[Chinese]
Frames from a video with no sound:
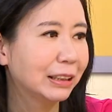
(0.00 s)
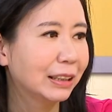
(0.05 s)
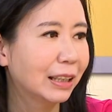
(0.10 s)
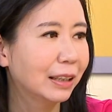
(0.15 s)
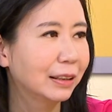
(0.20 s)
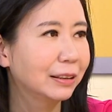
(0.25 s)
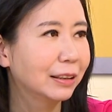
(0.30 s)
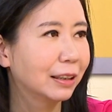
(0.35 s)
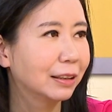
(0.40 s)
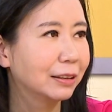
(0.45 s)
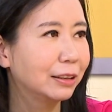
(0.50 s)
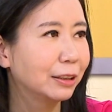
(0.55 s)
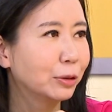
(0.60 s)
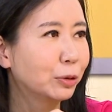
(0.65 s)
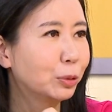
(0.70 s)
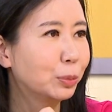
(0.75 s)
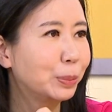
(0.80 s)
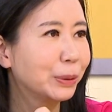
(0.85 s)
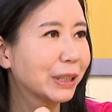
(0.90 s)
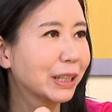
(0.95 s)
这样讲，几
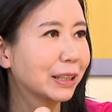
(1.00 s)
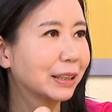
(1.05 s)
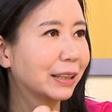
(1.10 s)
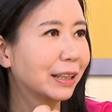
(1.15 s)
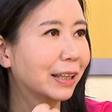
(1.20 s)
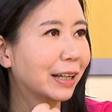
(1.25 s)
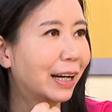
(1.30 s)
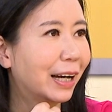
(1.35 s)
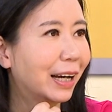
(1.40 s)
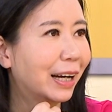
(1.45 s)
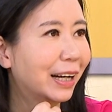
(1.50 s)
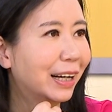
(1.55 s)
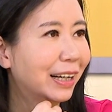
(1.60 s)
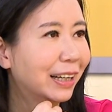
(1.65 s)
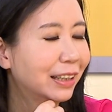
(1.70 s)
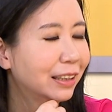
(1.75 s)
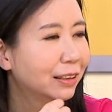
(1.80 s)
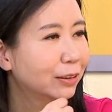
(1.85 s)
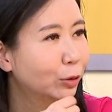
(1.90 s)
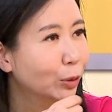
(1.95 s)
乎不可能啊。
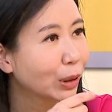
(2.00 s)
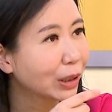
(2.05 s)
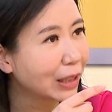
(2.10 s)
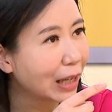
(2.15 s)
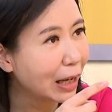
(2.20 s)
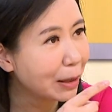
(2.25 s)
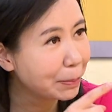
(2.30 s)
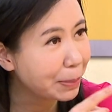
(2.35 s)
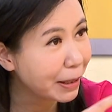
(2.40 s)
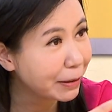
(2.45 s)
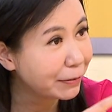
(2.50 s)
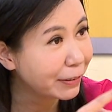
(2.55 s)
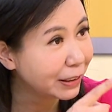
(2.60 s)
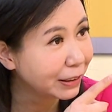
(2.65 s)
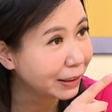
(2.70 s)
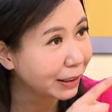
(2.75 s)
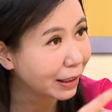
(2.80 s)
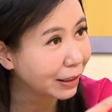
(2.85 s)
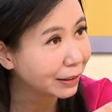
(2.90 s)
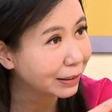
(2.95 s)
所以刚刚佩芬
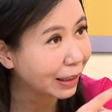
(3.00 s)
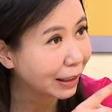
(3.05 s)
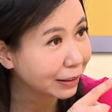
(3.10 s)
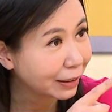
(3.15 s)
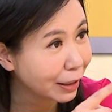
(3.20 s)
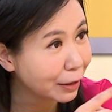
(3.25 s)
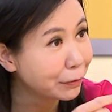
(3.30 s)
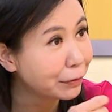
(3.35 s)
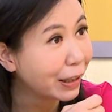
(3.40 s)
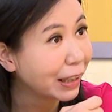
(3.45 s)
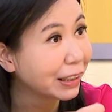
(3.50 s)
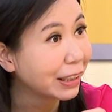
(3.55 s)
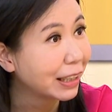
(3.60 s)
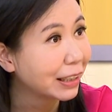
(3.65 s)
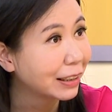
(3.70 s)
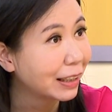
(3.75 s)
姐讲天方夜